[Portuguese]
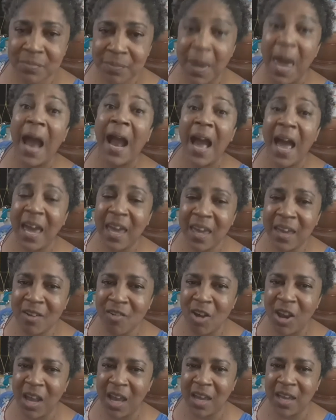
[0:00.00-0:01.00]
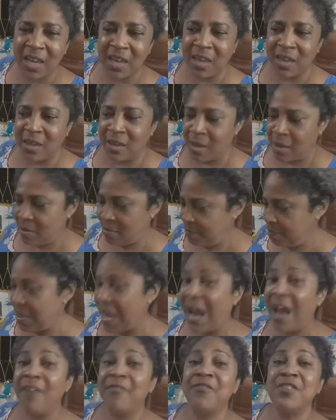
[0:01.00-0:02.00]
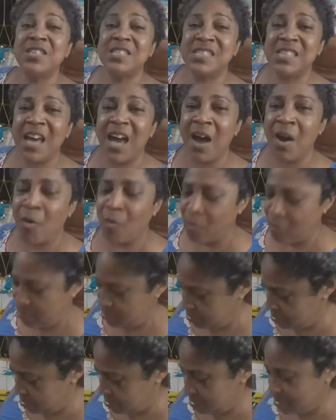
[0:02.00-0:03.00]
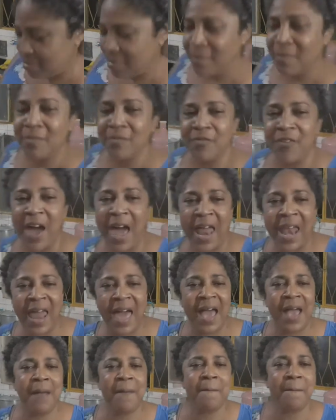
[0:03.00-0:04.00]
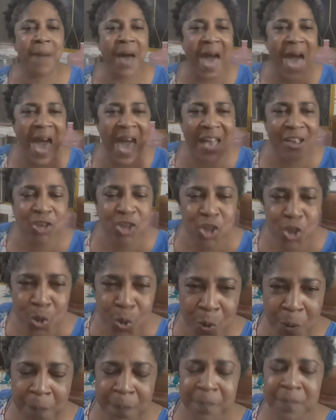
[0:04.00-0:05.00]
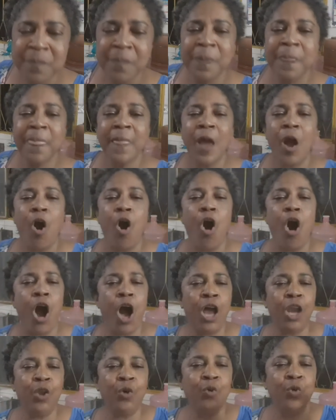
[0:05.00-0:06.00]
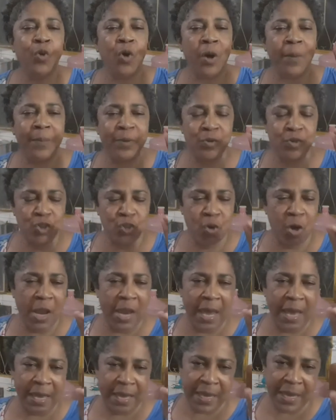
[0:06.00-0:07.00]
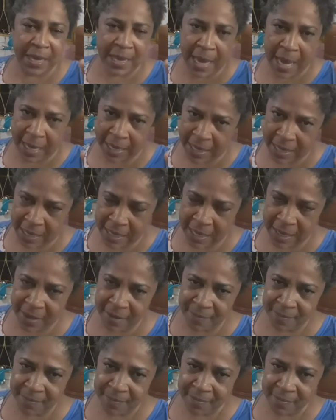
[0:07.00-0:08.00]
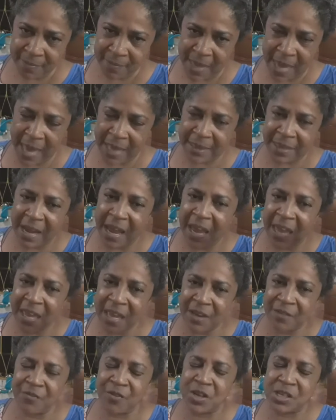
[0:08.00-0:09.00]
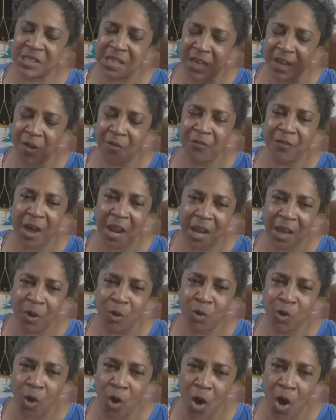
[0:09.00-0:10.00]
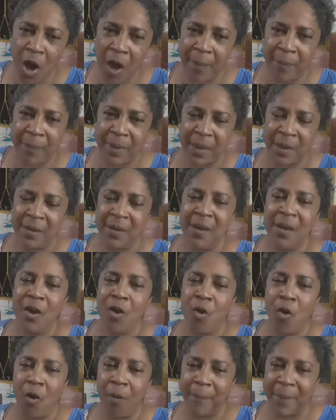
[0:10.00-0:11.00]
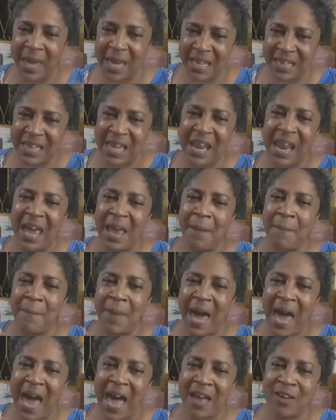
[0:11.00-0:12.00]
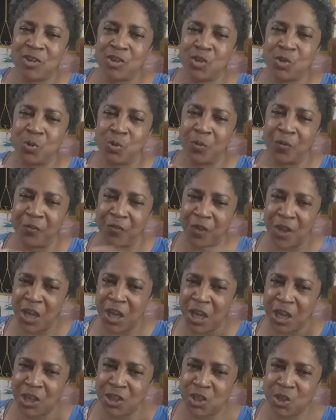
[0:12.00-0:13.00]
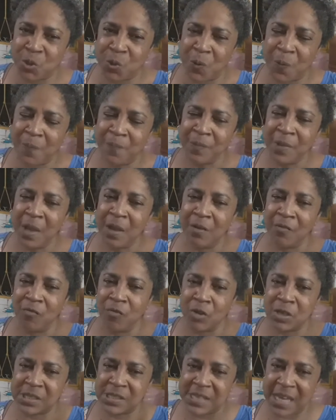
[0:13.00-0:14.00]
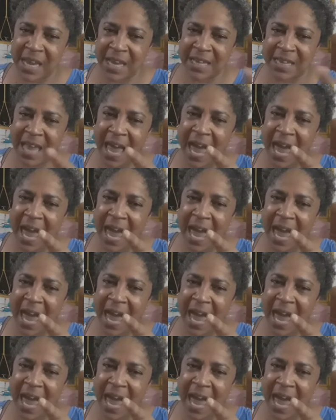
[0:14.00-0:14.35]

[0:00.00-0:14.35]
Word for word: Pega aí, coleguinha. Pega a visão. Vai lá embaixo, olha o nome dos coleguinhas aí. Entra aí, você que eu falei o nome. Comenta lá embaixo no vídeo. Você que